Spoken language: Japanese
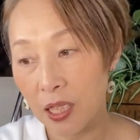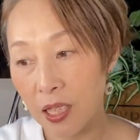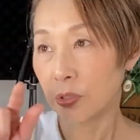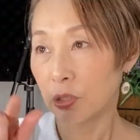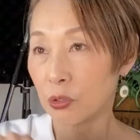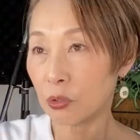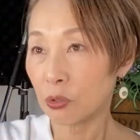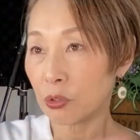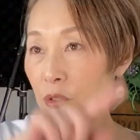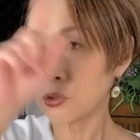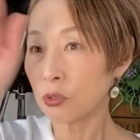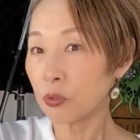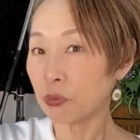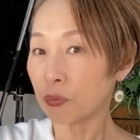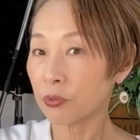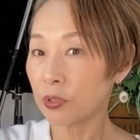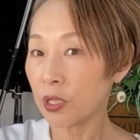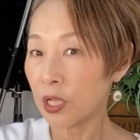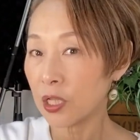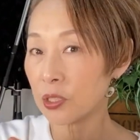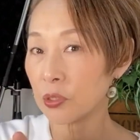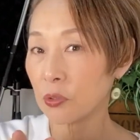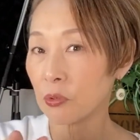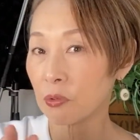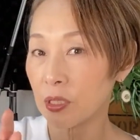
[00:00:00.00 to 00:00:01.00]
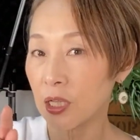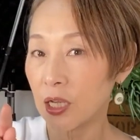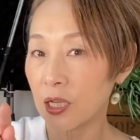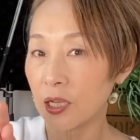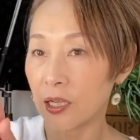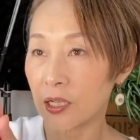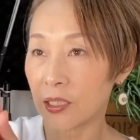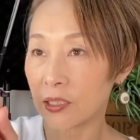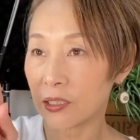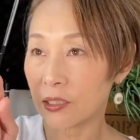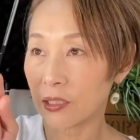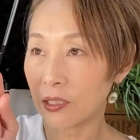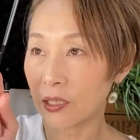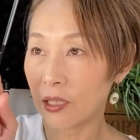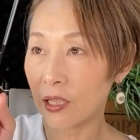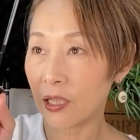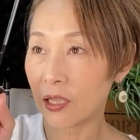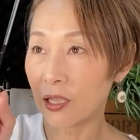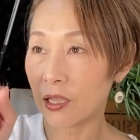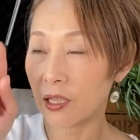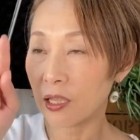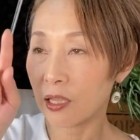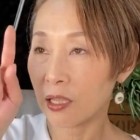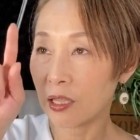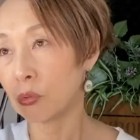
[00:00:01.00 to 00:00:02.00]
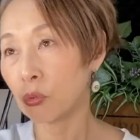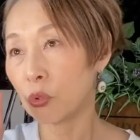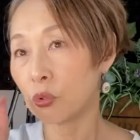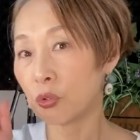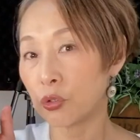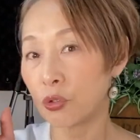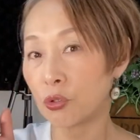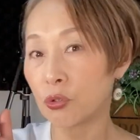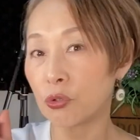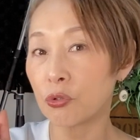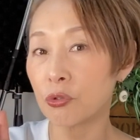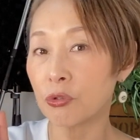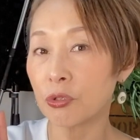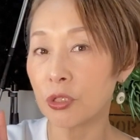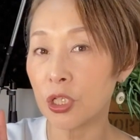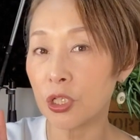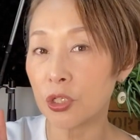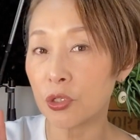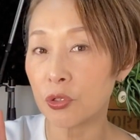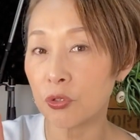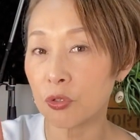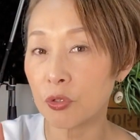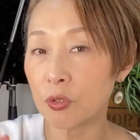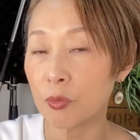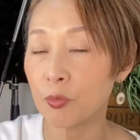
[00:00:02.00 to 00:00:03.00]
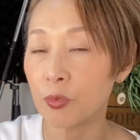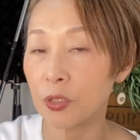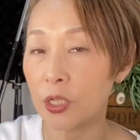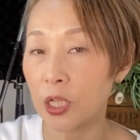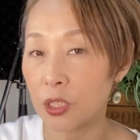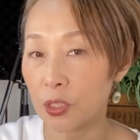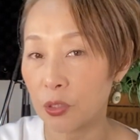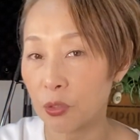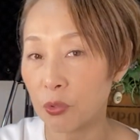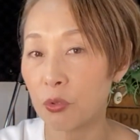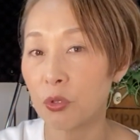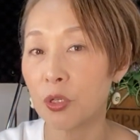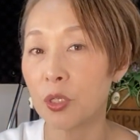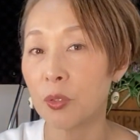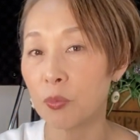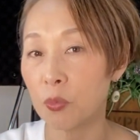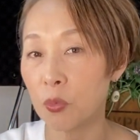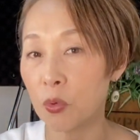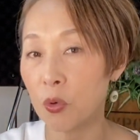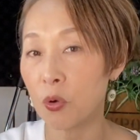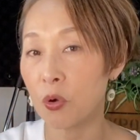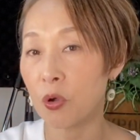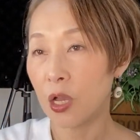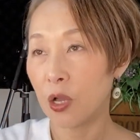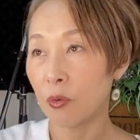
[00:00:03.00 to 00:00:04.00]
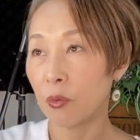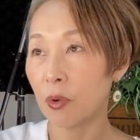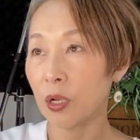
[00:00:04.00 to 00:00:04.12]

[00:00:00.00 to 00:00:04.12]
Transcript: 一つのフレーズの中で途中に吸うブレスよりも